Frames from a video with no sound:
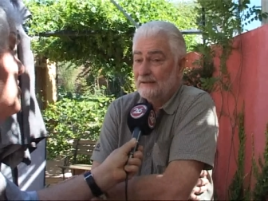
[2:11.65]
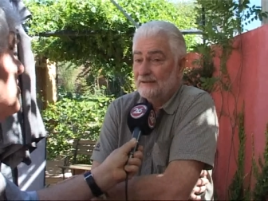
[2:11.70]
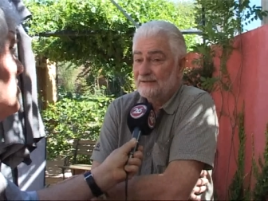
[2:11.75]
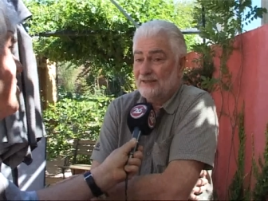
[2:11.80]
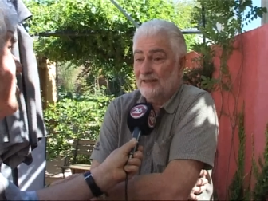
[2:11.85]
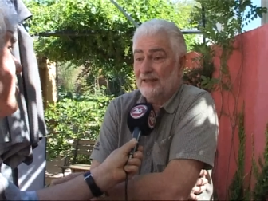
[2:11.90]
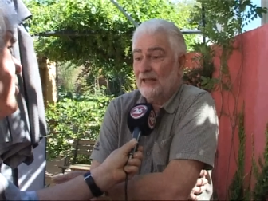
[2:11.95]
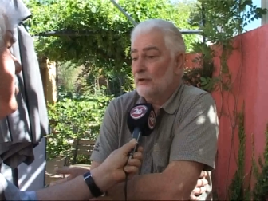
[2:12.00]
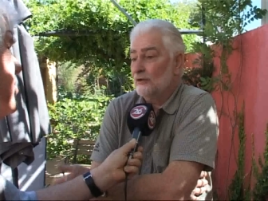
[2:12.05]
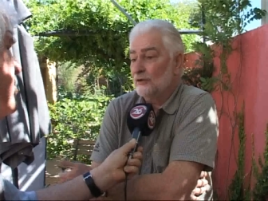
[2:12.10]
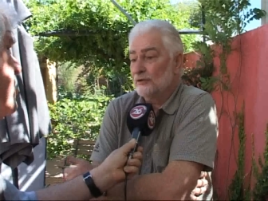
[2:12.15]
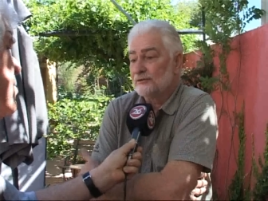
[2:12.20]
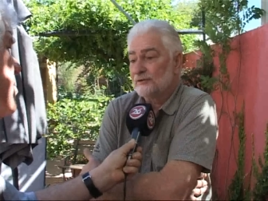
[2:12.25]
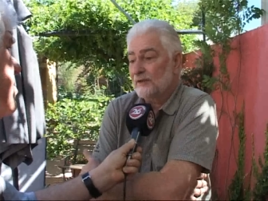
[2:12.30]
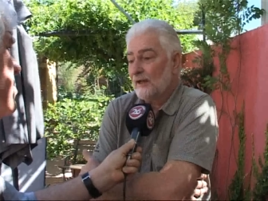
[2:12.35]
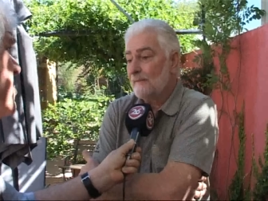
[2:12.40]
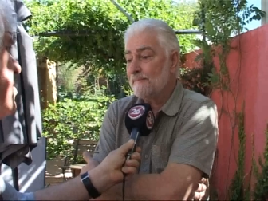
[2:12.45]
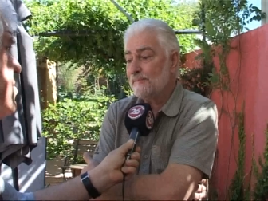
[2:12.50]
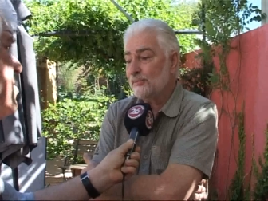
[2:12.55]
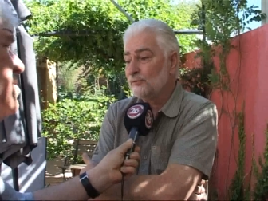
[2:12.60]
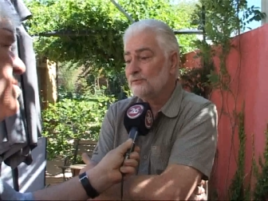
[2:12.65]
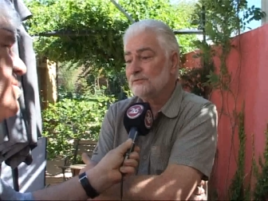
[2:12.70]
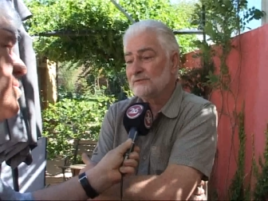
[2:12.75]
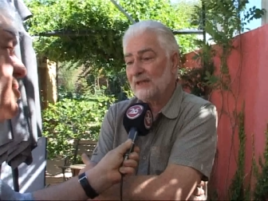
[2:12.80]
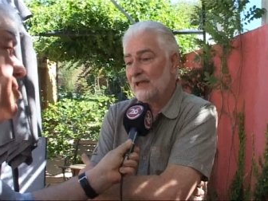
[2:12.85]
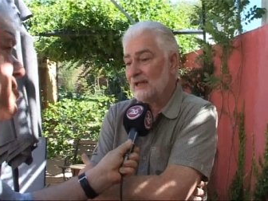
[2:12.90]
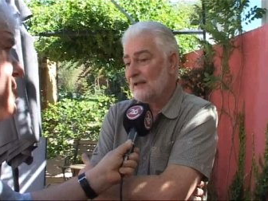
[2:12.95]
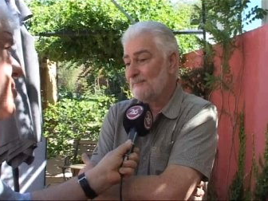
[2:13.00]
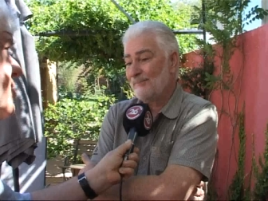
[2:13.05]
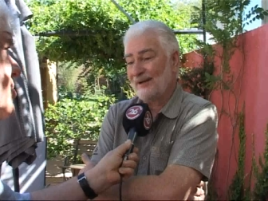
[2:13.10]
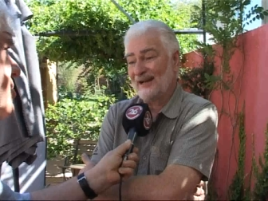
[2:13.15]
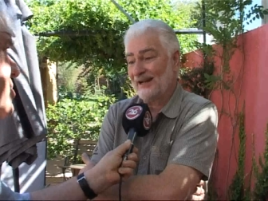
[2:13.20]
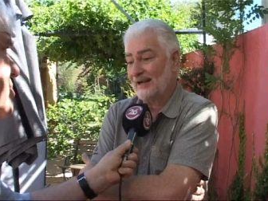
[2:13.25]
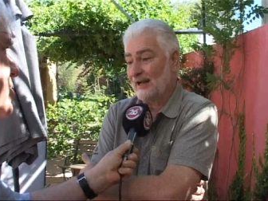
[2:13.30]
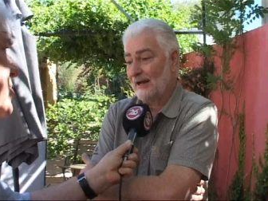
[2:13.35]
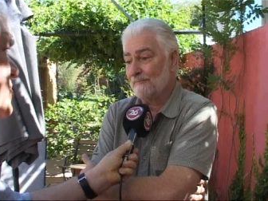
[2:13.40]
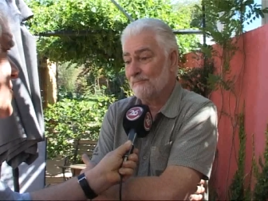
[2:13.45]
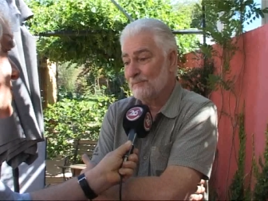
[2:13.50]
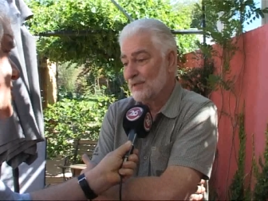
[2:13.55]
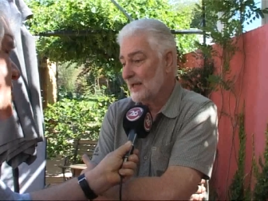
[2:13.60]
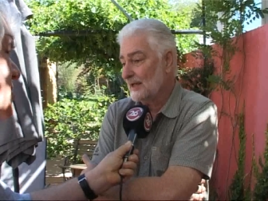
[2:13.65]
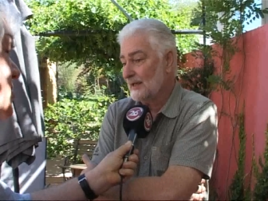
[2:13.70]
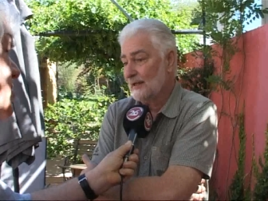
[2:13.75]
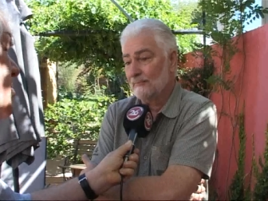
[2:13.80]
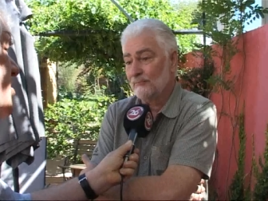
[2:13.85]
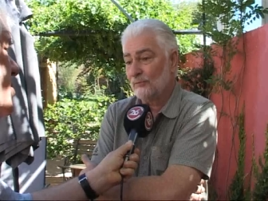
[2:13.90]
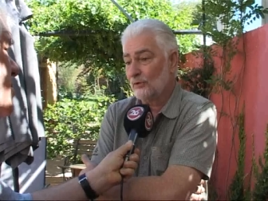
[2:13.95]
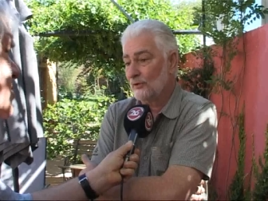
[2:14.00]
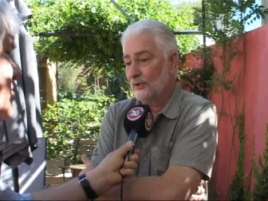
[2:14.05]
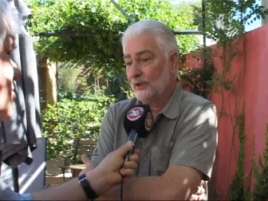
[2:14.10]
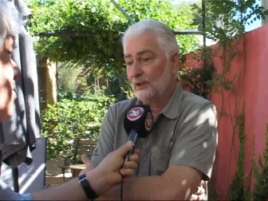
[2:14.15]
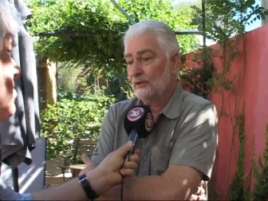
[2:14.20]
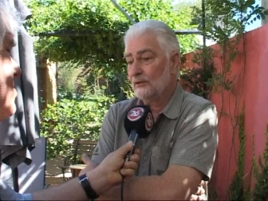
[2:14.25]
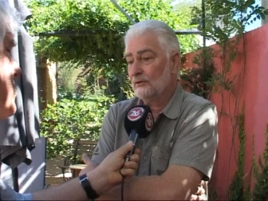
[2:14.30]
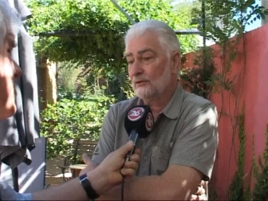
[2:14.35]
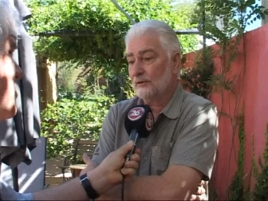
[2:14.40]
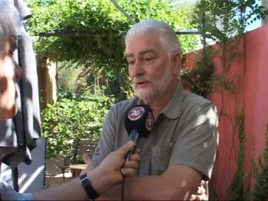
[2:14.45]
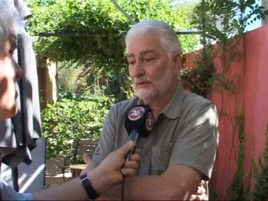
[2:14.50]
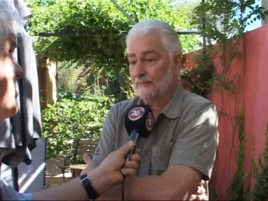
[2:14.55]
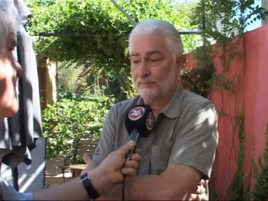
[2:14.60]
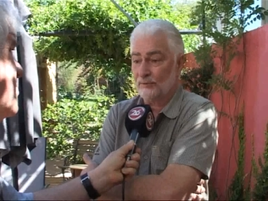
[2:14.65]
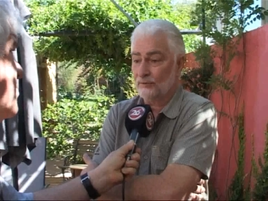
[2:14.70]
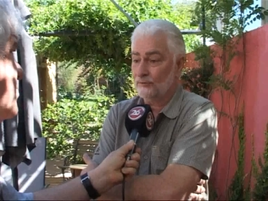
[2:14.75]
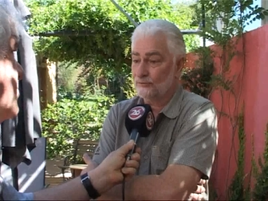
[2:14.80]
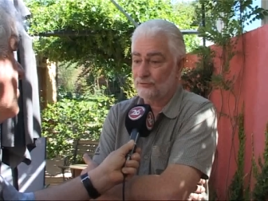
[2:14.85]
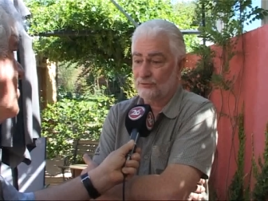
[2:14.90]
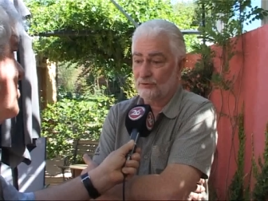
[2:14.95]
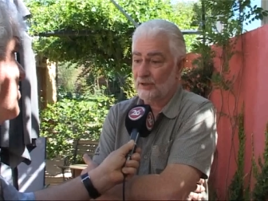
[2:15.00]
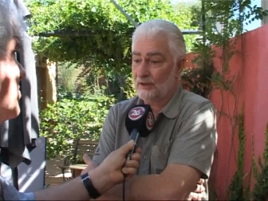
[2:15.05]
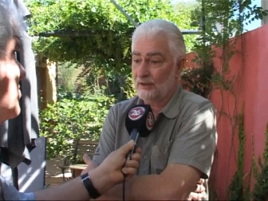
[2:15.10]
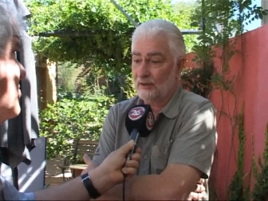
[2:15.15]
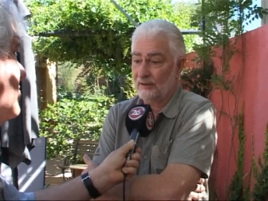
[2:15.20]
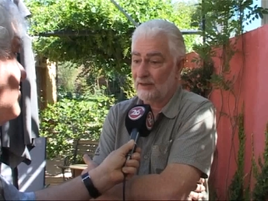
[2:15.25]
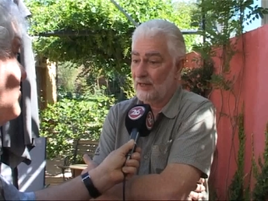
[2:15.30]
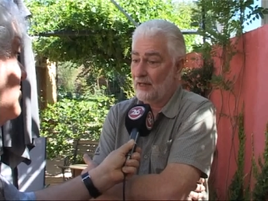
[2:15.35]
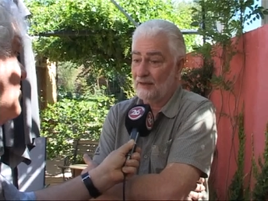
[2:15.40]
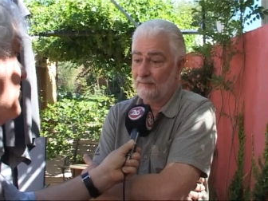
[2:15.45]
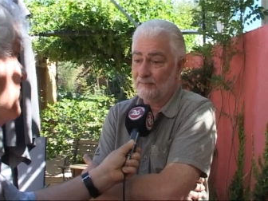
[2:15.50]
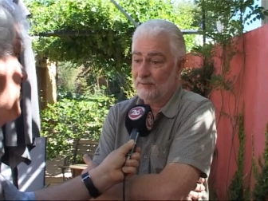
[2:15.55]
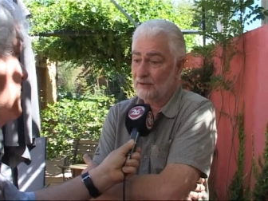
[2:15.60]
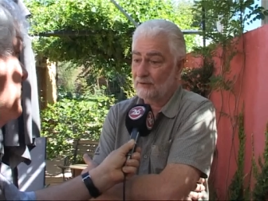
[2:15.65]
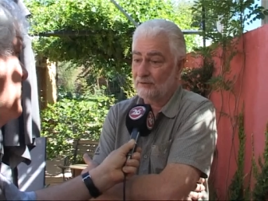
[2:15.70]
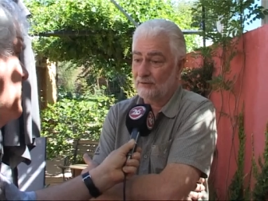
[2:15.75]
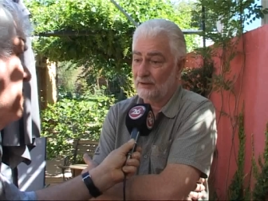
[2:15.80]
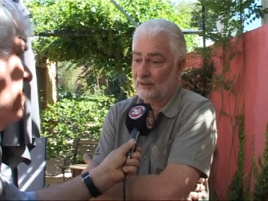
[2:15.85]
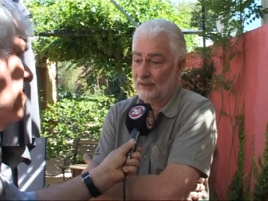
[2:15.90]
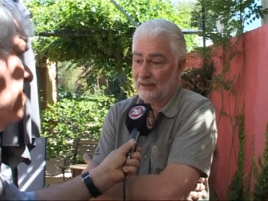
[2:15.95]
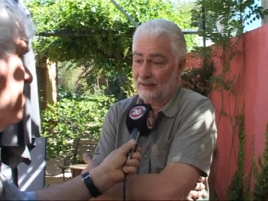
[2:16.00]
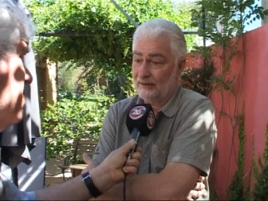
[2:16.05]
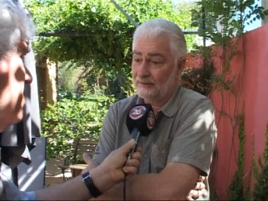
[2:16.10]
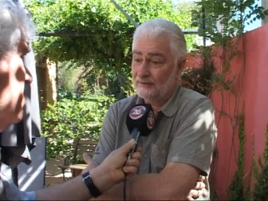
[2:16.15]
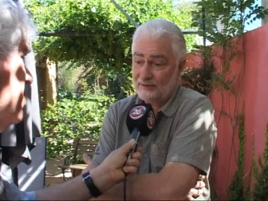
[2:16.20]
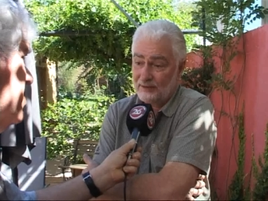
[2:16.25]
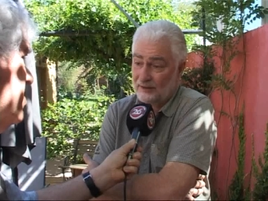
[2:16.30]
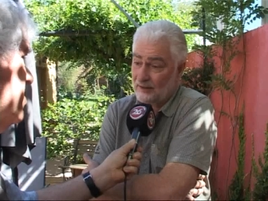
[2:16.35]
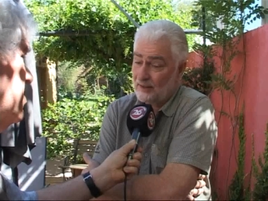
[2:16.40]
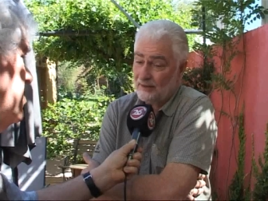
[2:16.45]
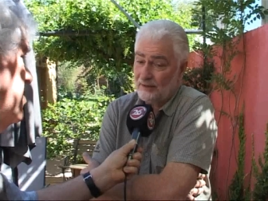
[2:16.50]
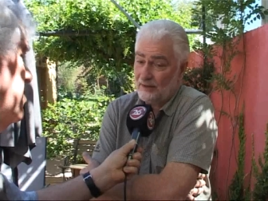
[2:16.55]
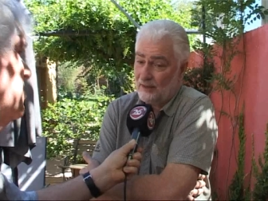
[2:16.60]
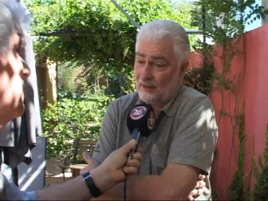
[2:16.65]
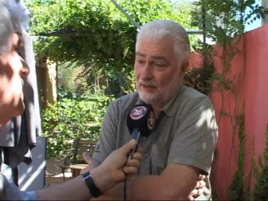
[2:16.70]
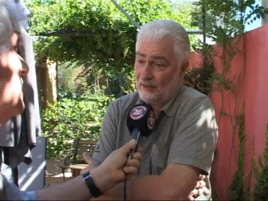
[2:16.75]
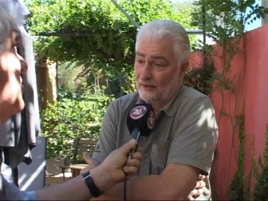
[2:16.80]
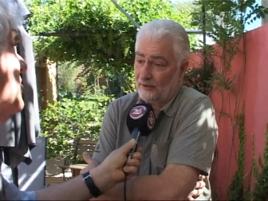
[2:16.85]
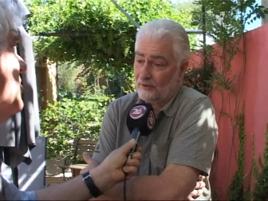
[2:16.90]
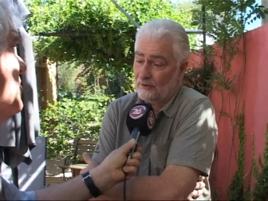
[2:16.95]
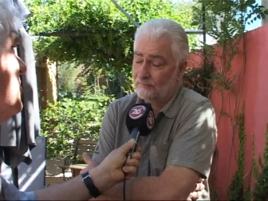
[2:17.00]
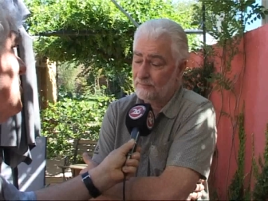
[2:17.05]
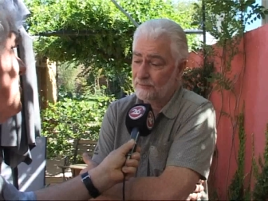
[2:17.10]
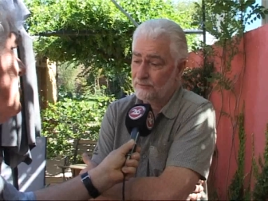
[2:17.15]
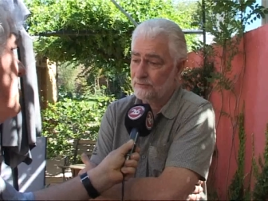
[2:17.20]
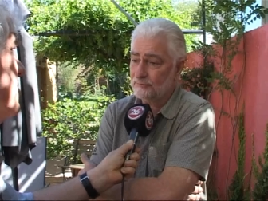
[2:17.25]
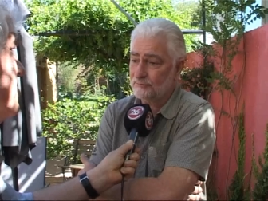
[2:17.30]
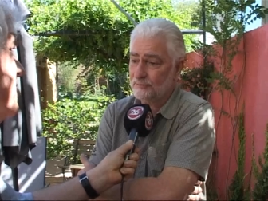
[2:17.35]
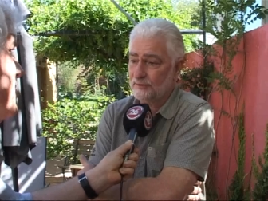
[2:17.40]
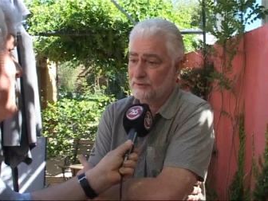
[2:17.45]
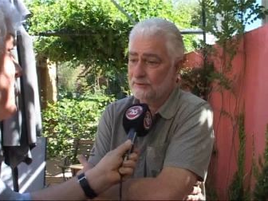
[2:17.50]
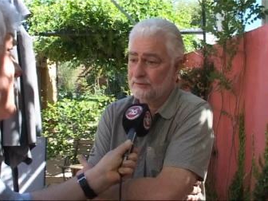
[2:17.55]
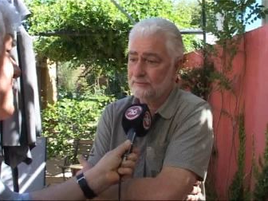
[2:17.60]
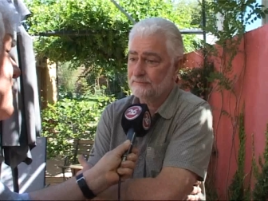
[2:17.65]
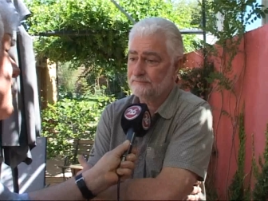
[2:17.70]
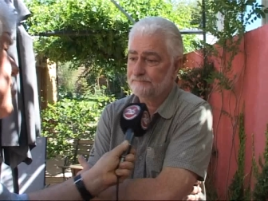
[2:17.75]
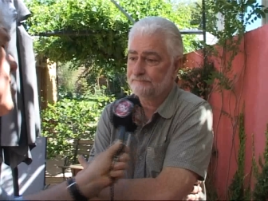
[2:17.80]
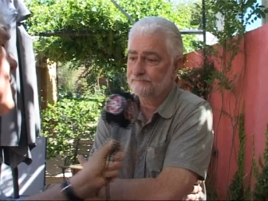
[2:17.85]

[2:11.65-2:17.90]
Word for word: serían los tres puntales para cambiar el modelo de producción de alimentos en la Argentina y en la región, por supuesto.